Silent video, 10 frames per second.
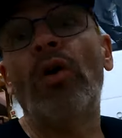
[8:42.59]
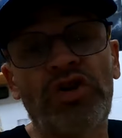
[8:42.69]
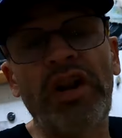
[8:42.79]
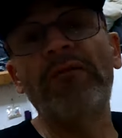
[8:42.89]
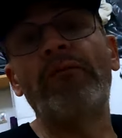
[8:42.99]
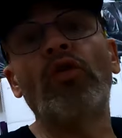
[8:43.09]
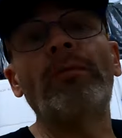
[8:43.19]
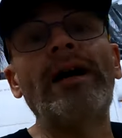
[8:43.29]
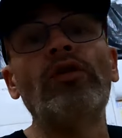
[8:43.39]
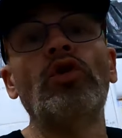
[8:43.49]
os iré
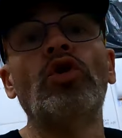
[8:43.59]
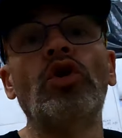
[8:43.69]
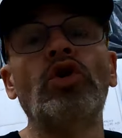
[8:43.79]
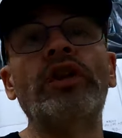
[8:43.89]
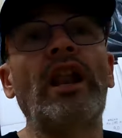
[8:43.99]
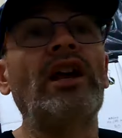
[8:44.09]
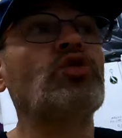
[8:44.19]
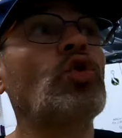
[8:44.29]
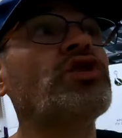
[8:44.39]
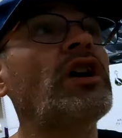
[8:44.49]
informando de
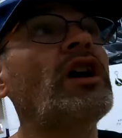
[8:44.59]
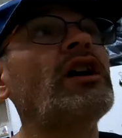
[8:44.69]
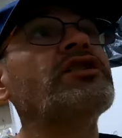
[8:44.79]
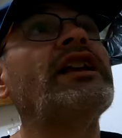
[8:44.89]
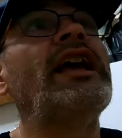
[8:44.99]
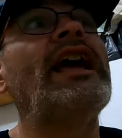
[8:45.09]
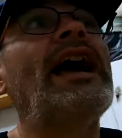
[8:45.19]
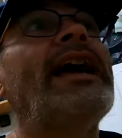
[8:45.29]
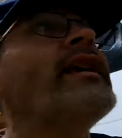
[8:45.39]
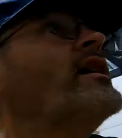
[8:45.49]
las cosas que
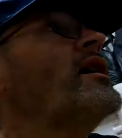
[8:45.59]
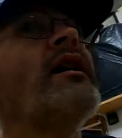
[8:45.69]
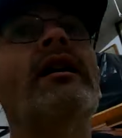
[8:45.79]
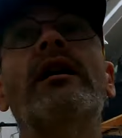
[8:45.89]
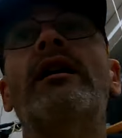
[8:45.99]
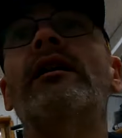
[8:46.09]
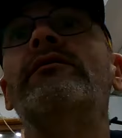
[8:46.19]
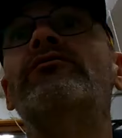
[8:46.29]
haya